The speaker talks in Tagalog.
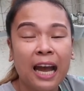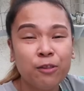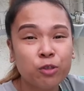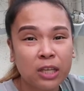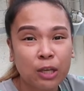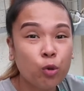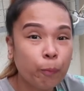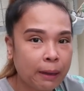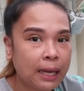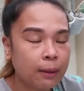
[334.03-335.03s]
ano siya,
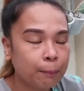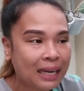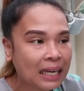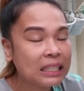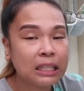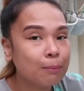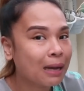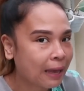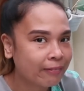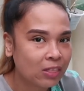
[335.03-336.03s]
yupe, parang hindi
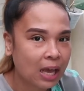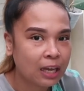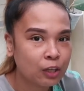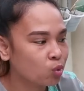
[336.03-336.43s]
maganda.